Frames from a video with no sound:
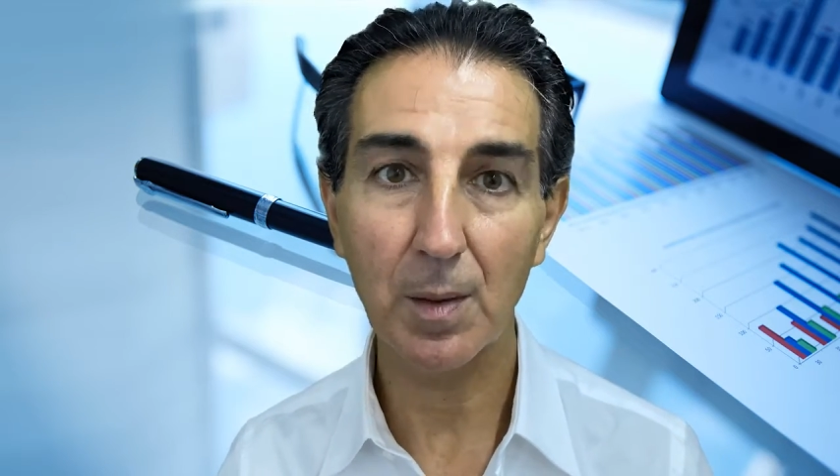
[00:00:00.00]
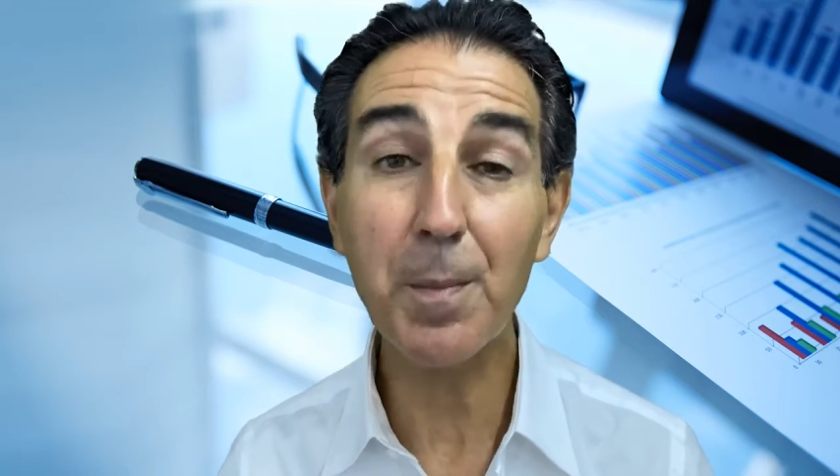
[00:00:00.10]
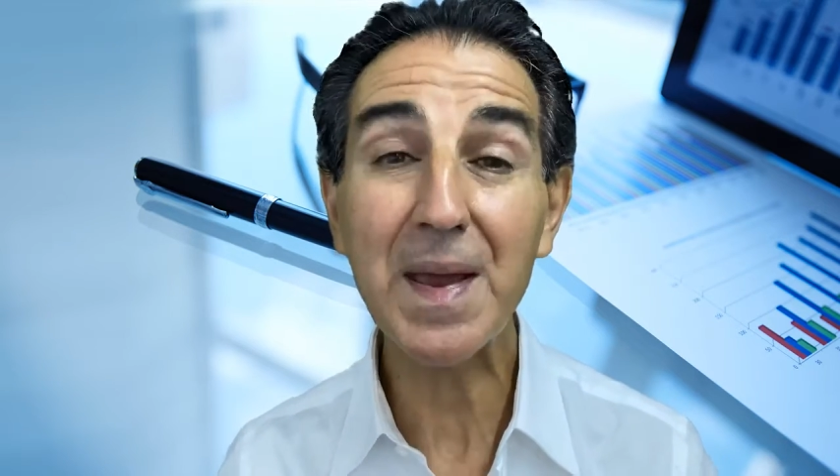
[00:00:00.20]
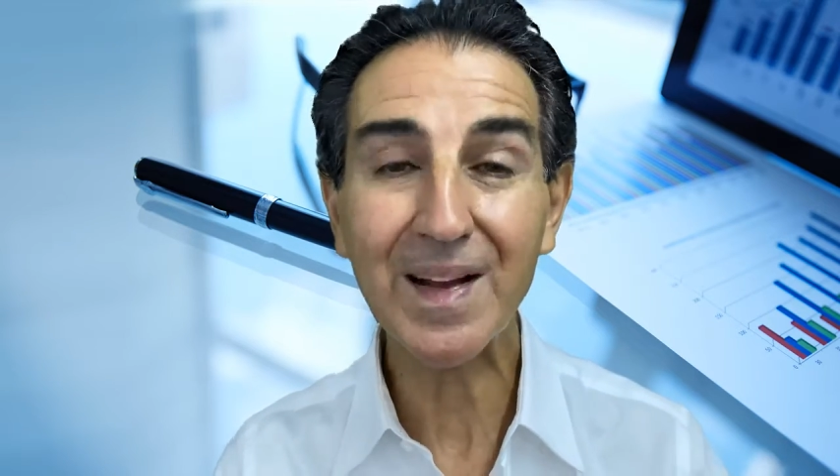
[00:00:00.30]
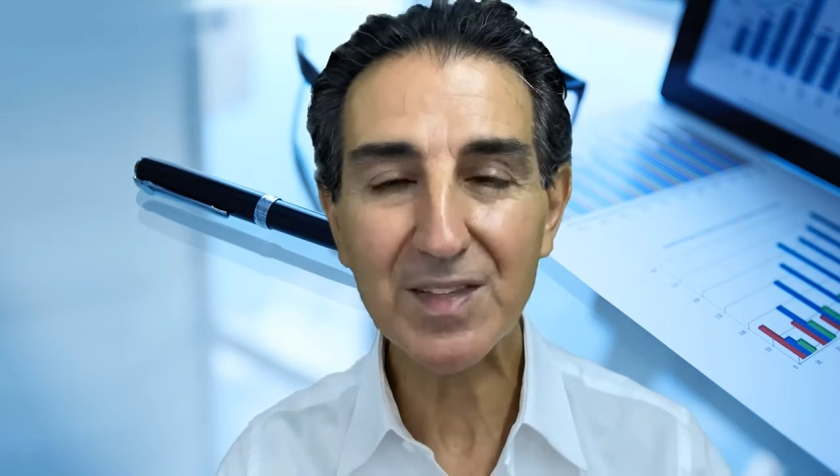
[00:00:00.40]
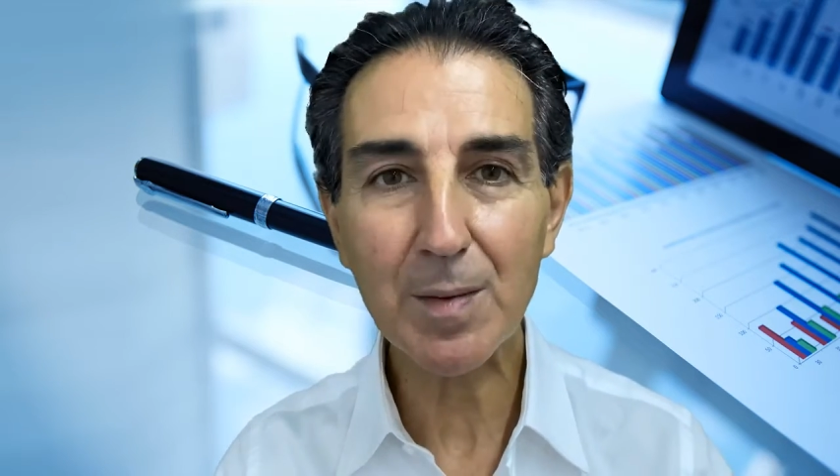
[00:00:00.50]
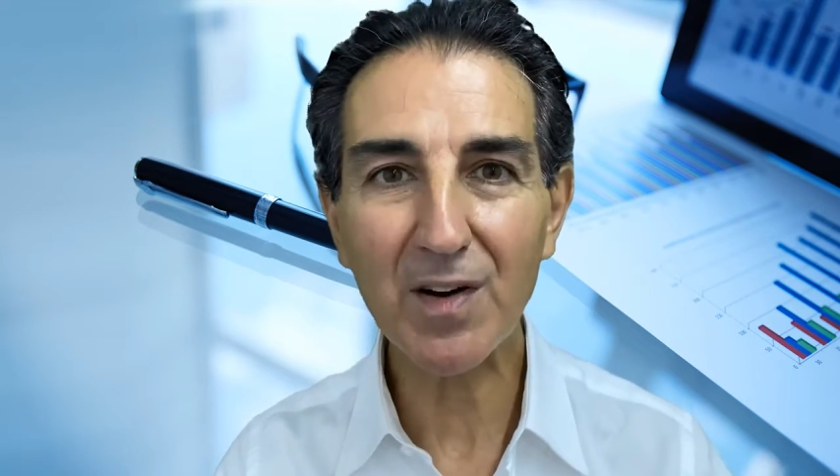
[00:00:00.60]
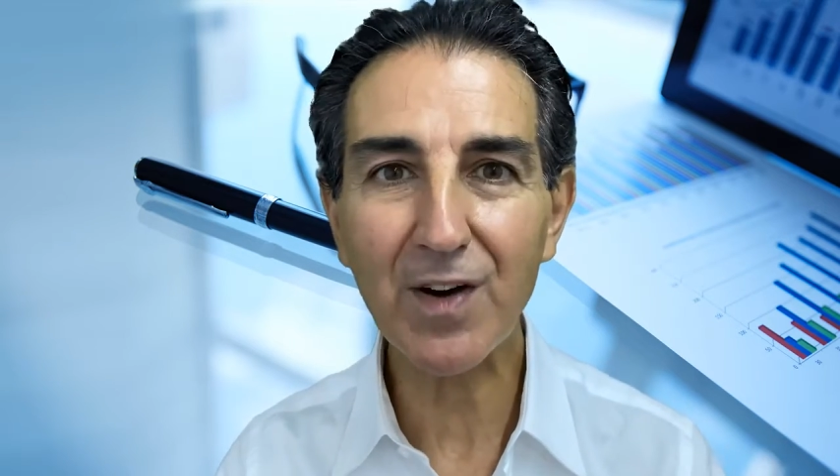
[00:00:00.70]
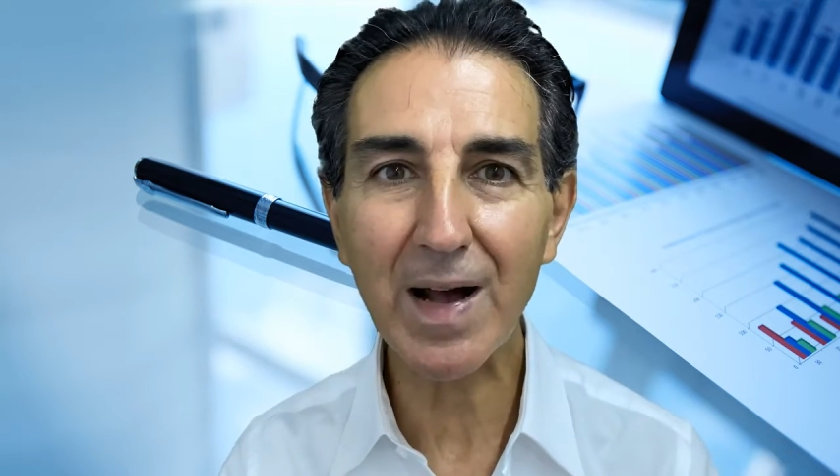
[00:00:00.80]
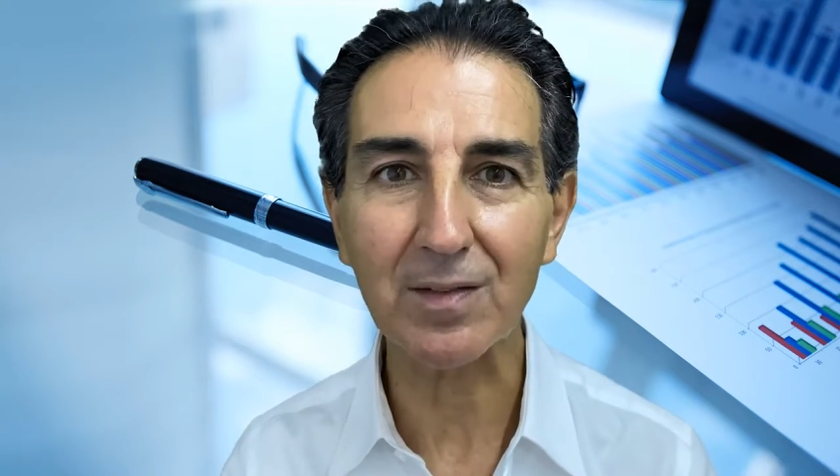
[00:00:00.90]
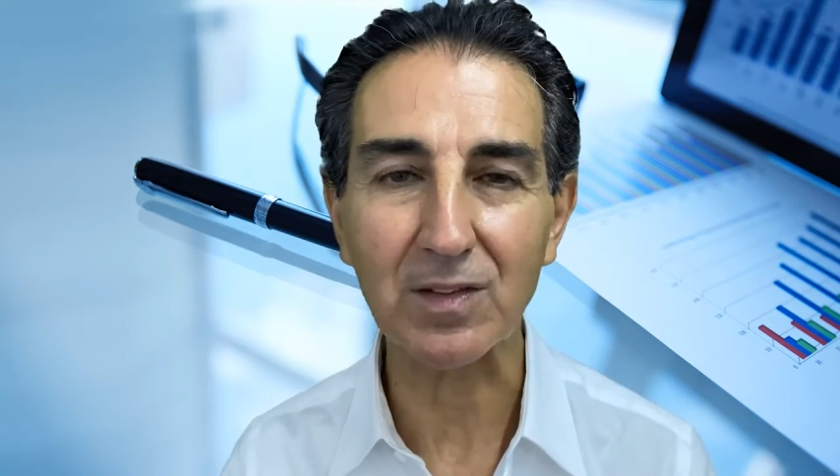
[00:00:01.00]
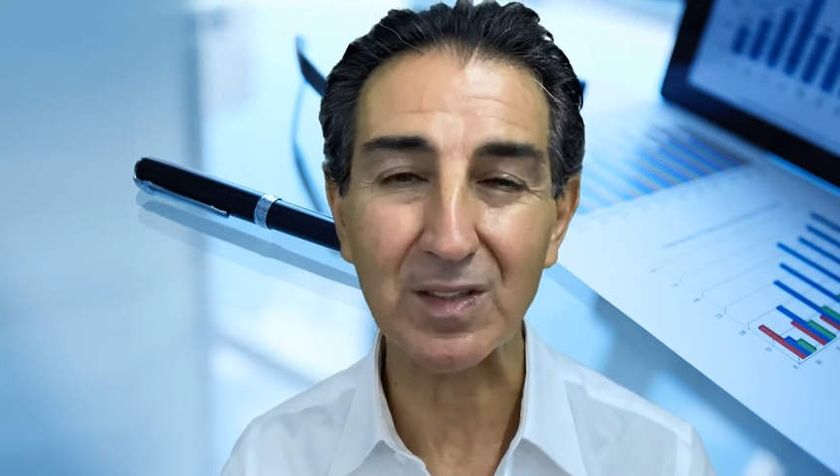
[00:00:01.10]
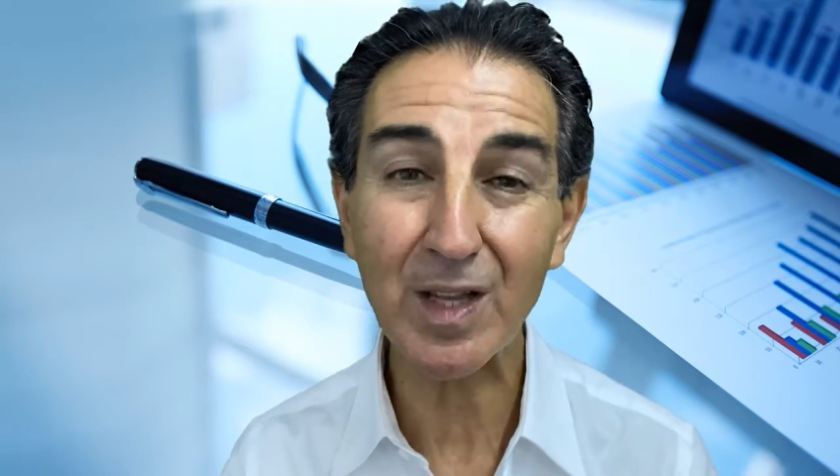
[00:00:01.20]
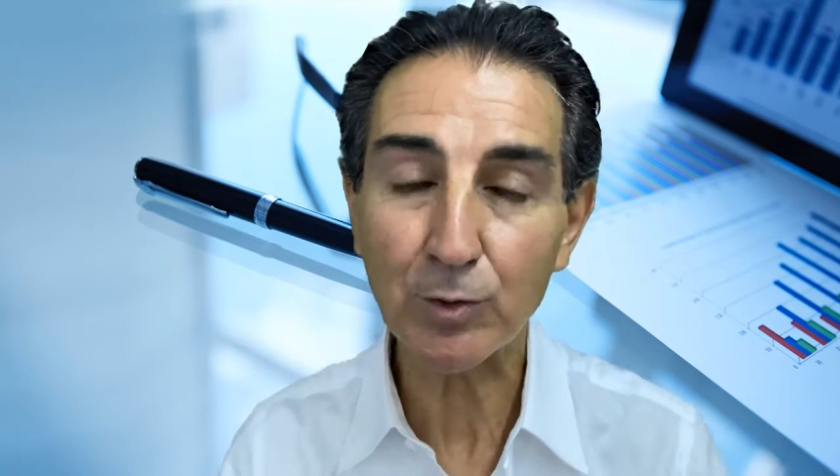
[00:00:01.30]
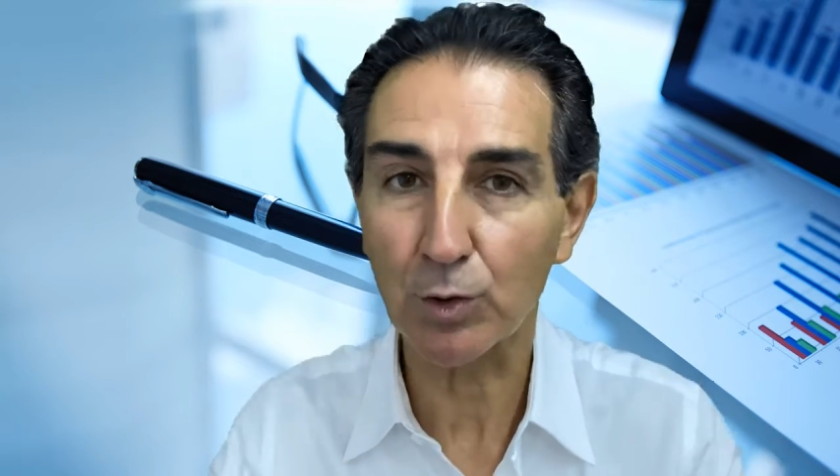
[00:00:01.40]
Beh, andiamo avanti,
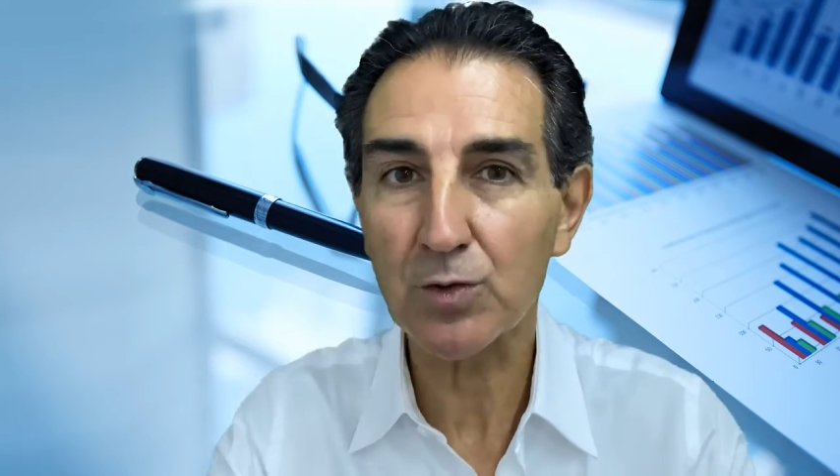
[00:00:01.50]
tanto